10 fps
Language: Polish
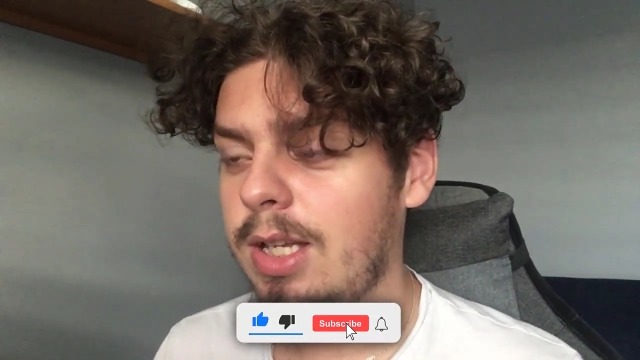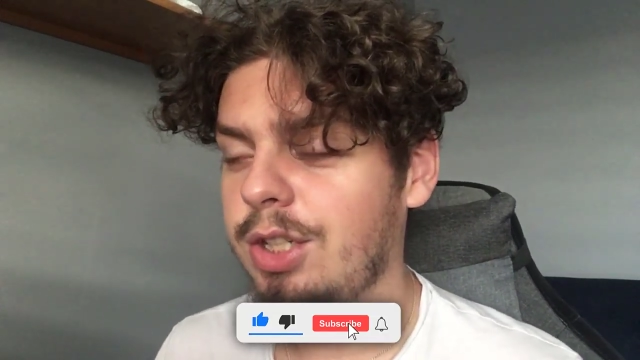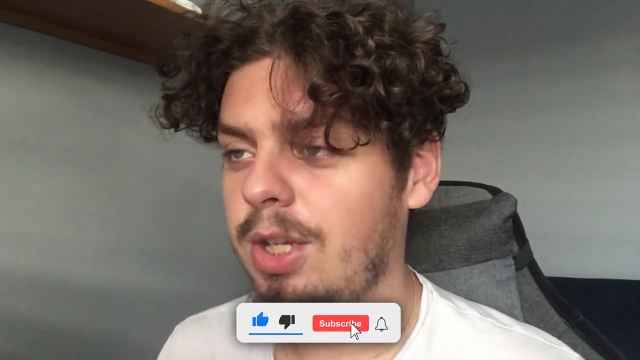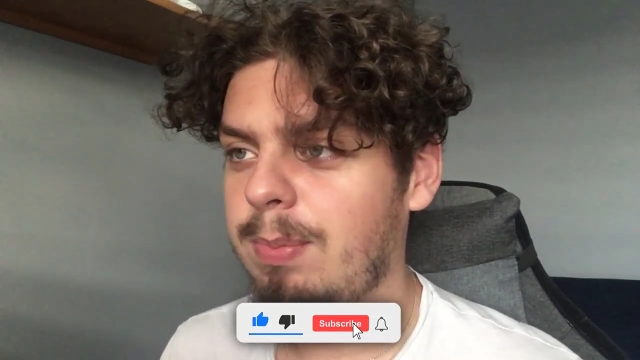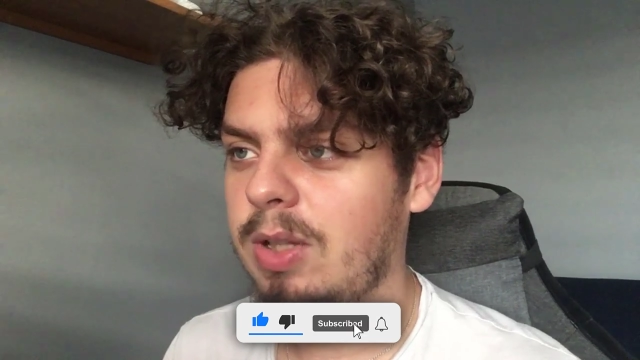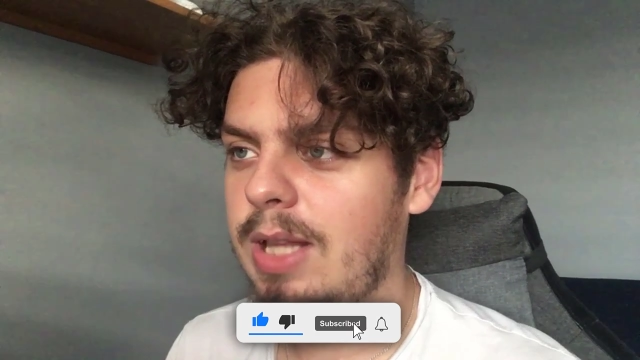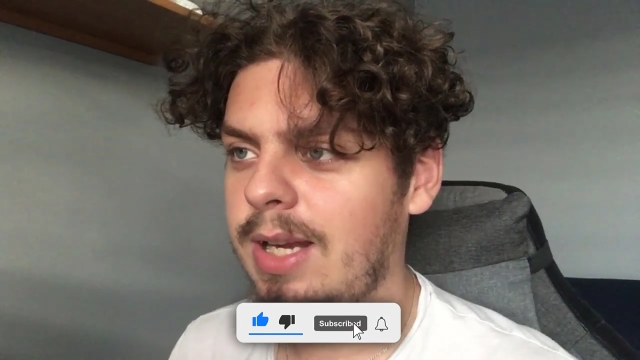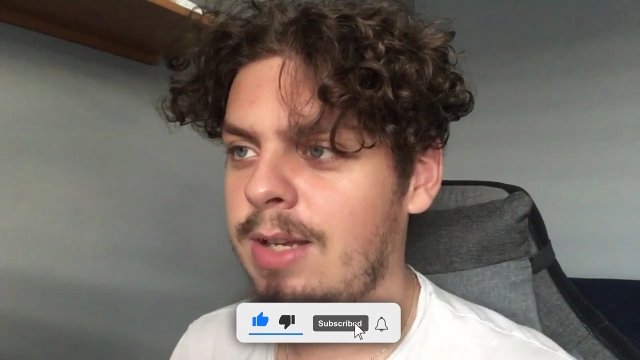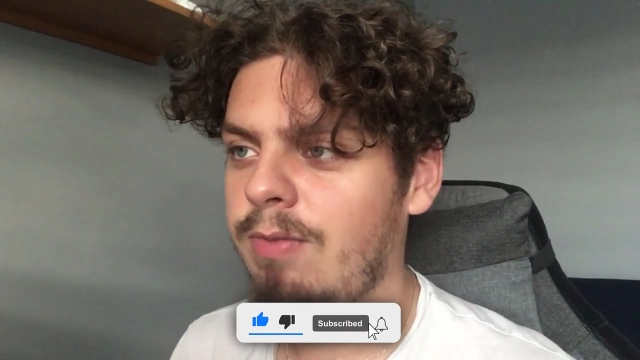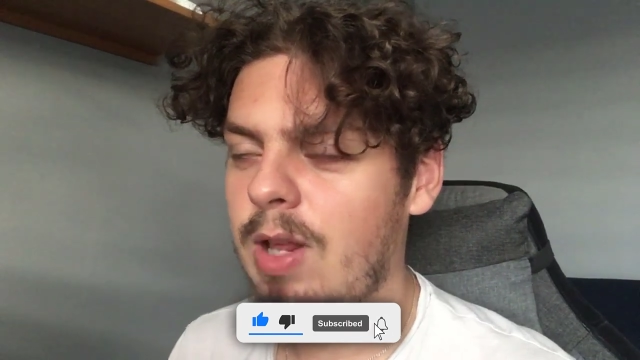Jeżeli pod
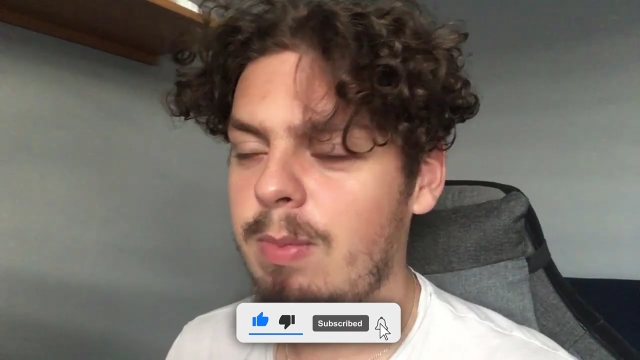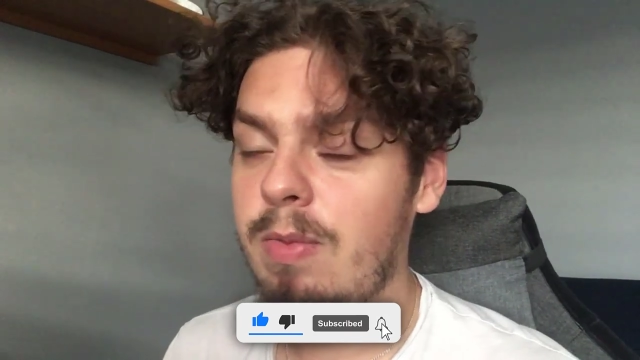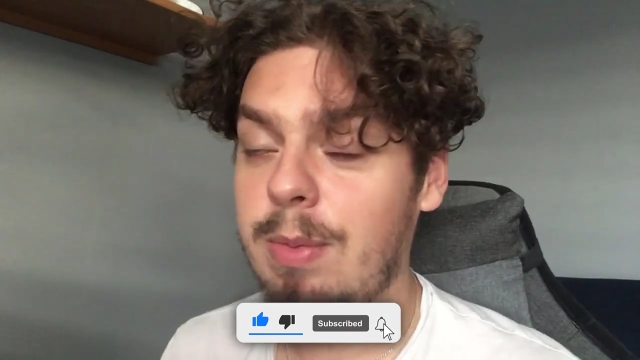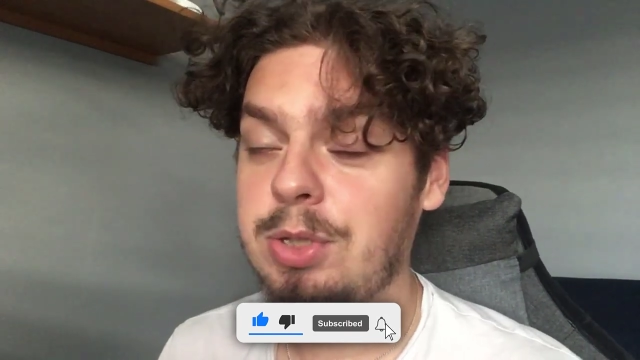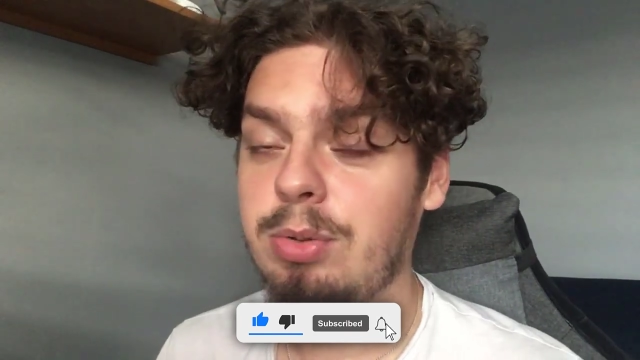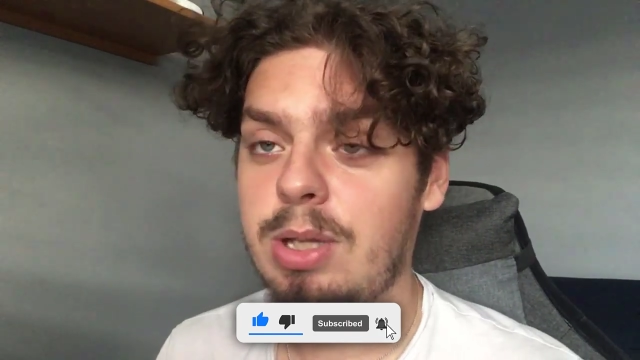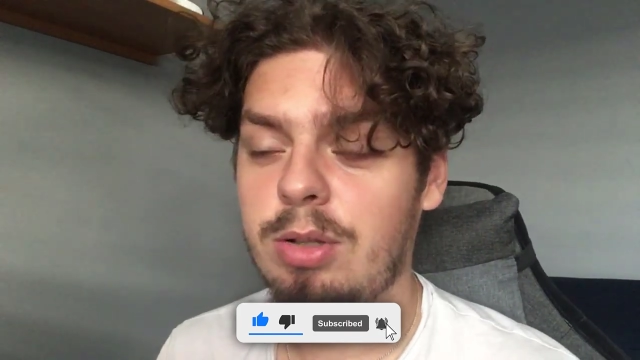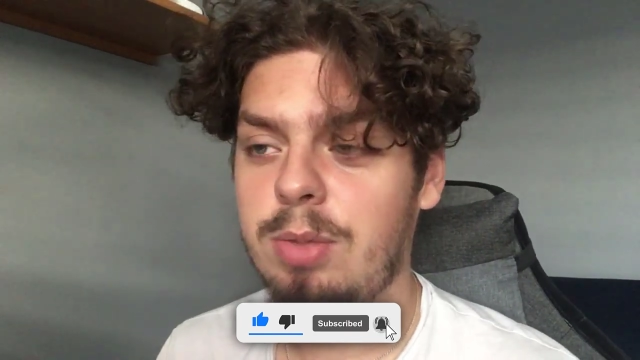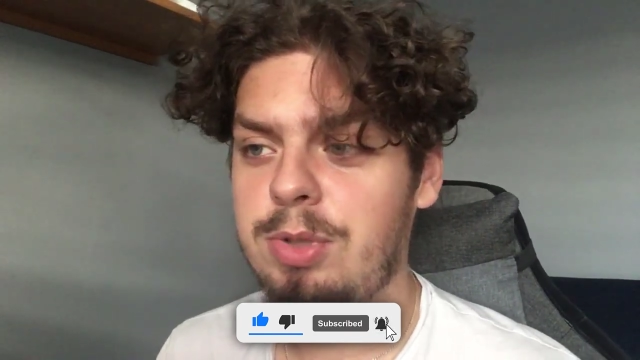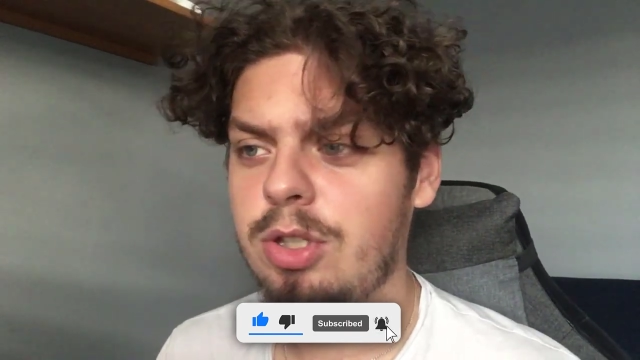takim filmem by Wam się
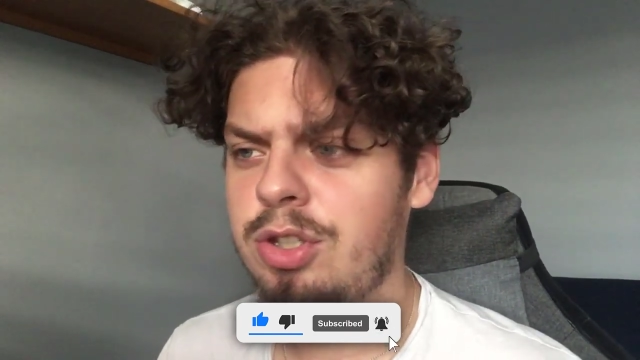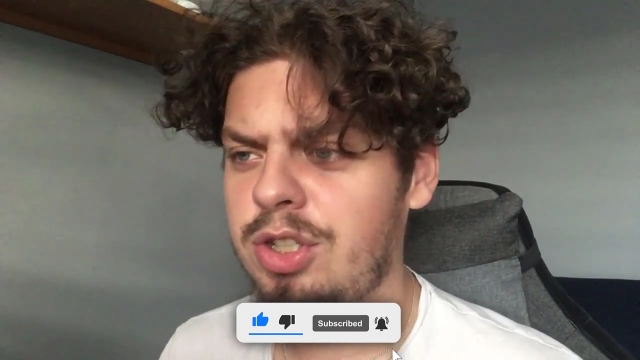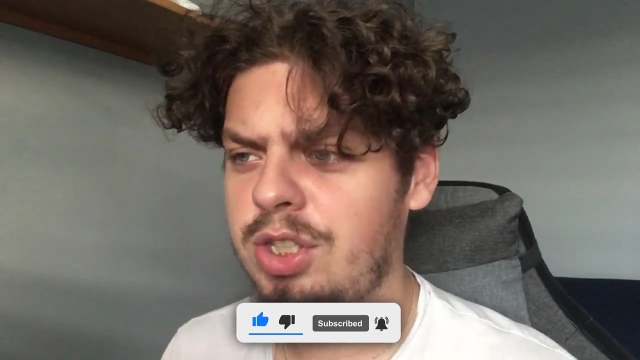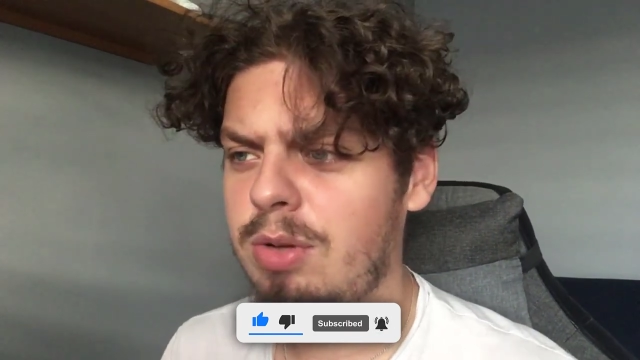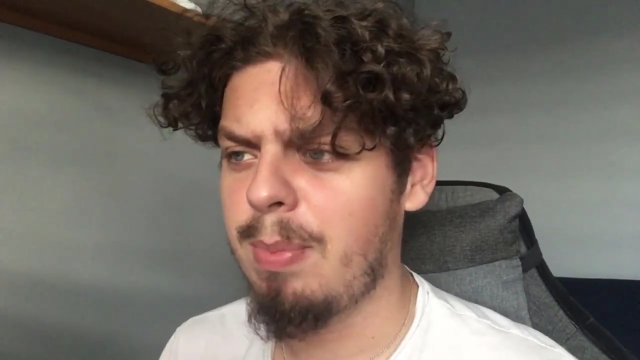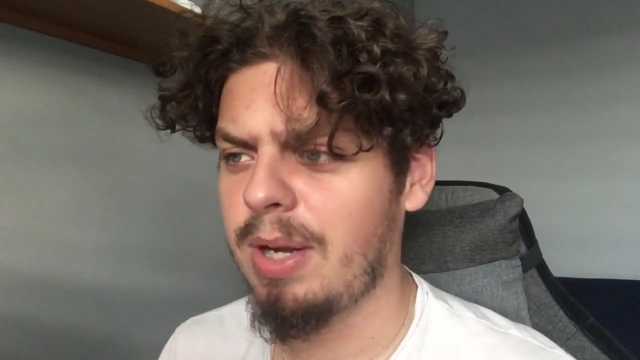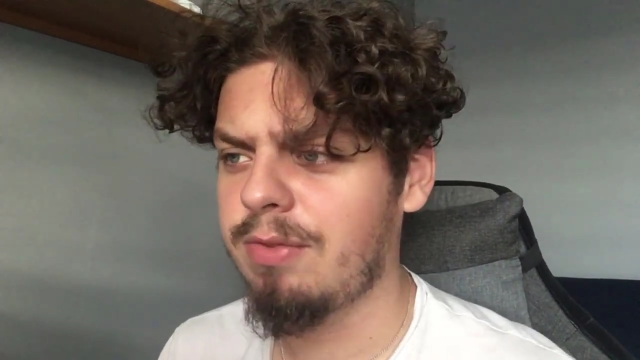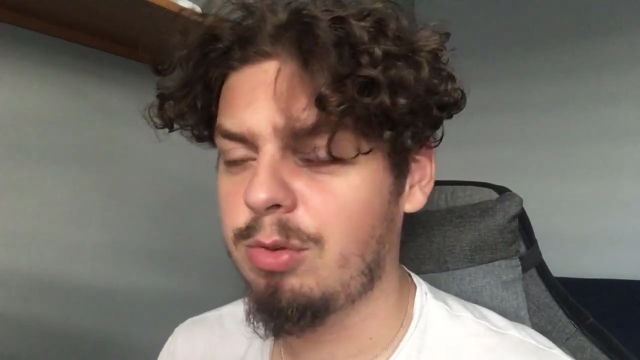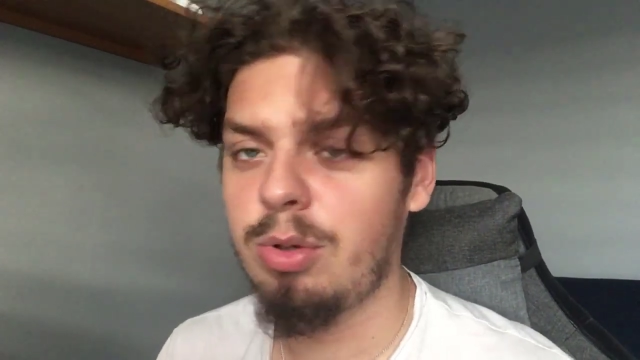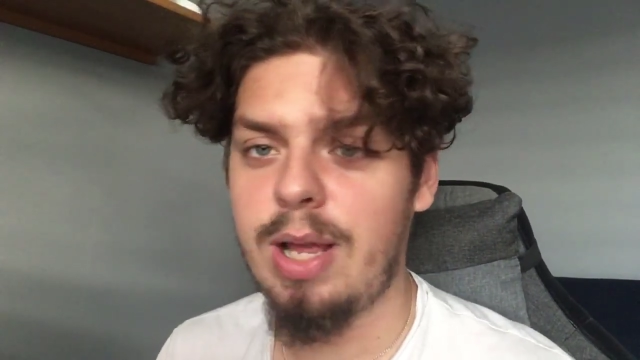udało dobić do 300 łapek
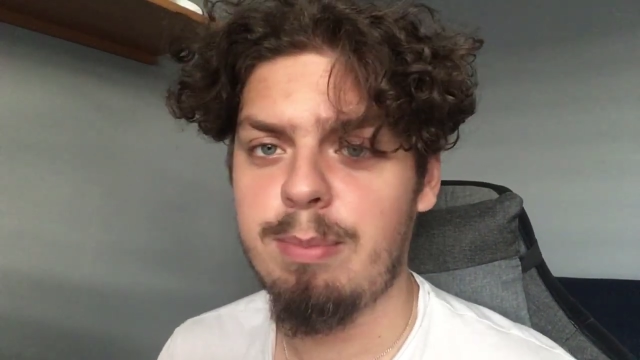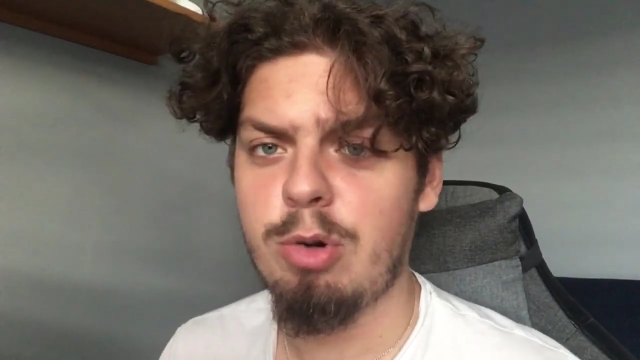w górę,